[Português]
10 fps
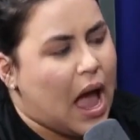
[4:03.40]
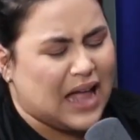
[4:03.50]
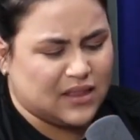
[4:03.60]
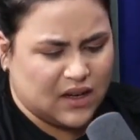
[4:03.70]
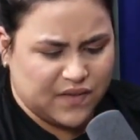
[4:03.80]

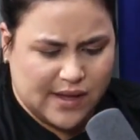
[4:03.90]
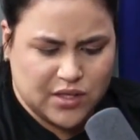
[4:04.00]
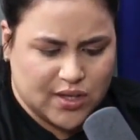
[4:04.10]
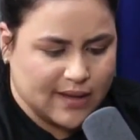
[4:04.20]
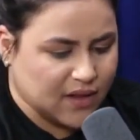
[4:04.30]

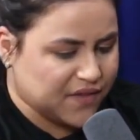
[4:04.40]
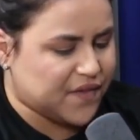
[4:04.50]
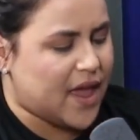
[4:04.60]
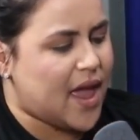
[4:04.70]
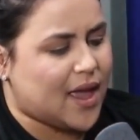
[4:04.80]
através da
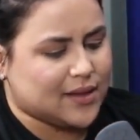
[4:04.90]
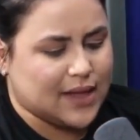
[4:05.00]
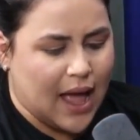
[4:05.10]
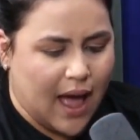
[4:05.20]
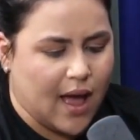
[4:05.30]
TV,
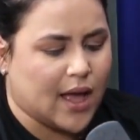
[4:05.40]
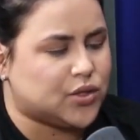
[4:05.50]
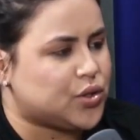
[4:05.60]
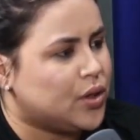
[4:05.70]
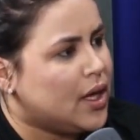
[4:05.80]
da
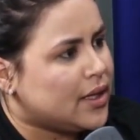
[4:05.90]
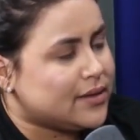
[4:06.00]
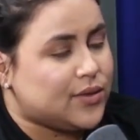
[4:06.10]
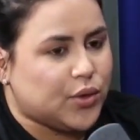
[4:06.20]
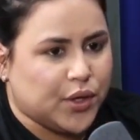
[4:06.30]
rádio,
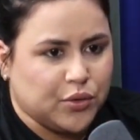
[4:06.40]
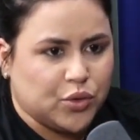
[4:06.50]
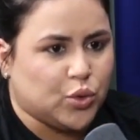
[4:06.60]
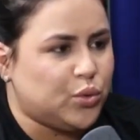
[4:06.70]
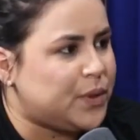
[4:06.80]
do
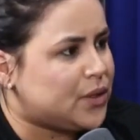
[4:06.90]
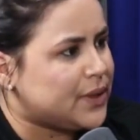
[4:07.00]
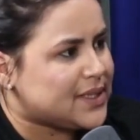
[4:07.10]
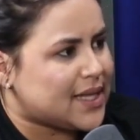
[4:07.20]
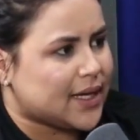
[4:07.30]
YouTube, do
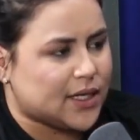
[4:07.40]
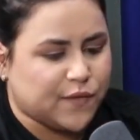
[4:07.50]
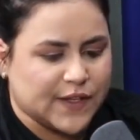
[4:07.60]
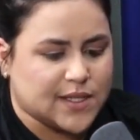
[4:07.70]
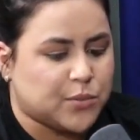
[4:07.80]
Instagram, do
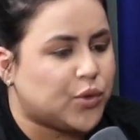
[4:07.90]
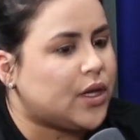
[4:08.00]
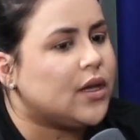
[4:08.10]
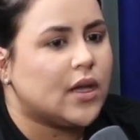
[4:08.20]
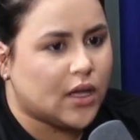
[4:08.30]

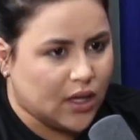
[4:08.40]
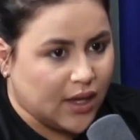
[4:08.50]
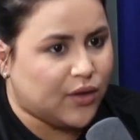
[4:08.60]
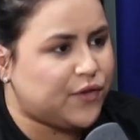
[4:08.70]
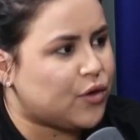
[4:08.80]
Facebook,
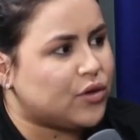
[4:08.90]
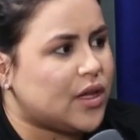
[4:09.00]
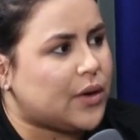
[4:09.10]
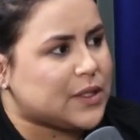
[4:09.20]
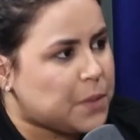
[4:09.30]
eu vou
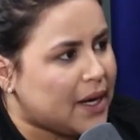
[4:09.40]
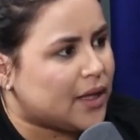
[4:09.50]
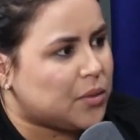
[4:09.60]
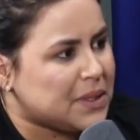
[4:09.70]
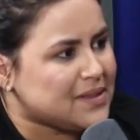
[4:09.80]
continuar
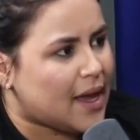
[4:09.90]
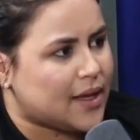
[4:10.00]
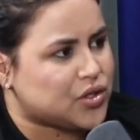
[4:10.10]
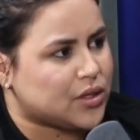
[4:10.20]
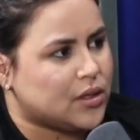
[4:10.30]
espalhando a
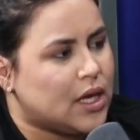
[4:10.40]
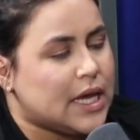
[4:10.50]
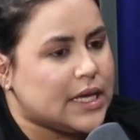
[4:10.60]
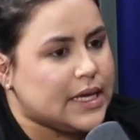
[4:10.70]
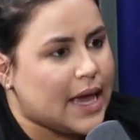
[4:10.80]
mensagem.
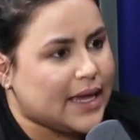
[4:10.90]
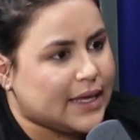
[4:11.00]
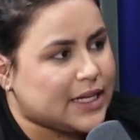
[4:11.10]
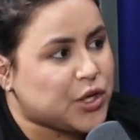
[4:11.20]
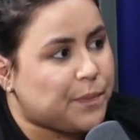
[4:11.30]
E a
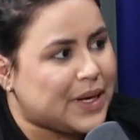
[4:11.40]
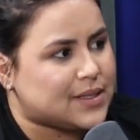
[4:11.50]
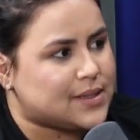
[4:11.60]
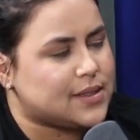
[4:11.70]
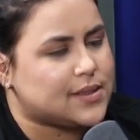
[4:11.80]
igreja
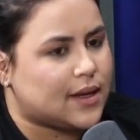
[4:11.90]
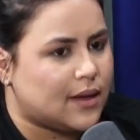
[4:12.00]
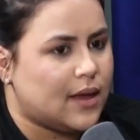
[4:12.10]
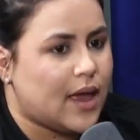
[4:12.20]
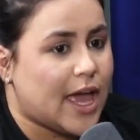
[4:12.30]
precisa
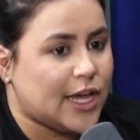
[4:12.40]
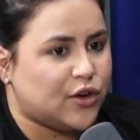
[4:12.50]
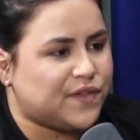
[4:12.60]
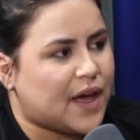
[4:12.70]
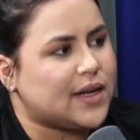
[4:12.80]

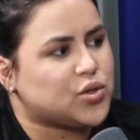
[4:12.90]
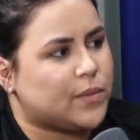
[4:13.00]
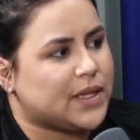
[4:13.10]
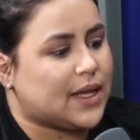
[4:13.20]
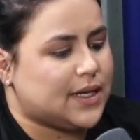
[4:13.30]
renovar a sua
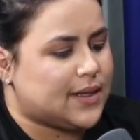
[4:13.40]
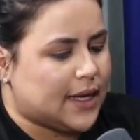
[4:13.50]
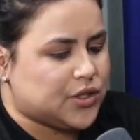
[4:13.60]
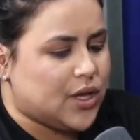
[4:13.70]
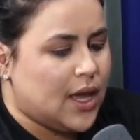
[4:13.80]

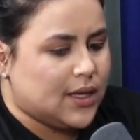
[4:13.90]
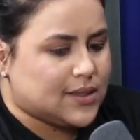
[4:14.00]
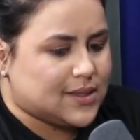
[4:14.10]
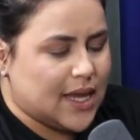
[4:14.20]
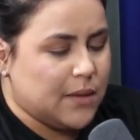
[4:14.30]
mentalidade.
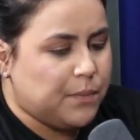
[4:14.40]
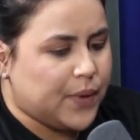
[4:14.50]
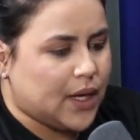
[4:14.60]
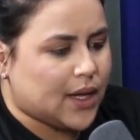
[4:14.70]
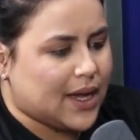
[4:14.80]

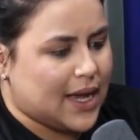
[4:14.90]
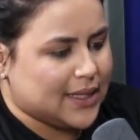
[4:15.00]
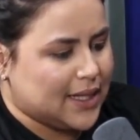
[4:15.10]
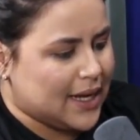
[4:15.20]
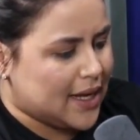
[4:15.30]
Sempre
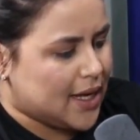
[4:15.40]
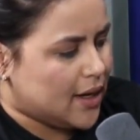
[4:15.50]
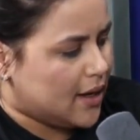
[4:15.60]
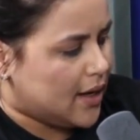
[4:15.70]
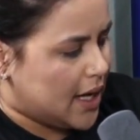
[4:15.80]
cada
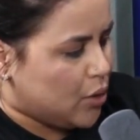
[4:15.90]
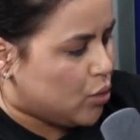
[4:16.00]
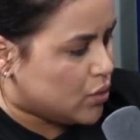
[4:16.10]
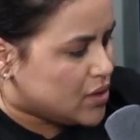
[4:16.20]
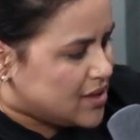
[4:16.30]

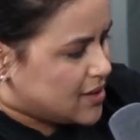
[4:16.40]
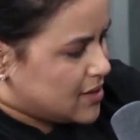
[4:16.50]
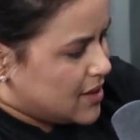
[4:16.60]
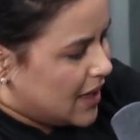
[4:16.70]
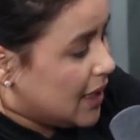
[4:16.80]

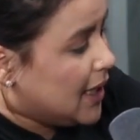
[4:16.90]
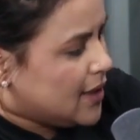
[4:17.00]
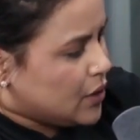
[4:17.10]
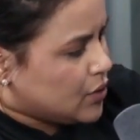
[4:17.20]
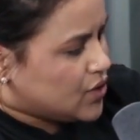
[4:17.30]
alguns
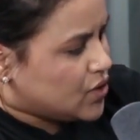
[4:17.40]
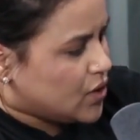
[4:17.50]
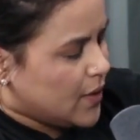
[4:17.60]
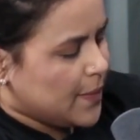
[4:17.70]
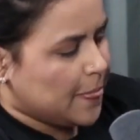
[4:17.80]
anos,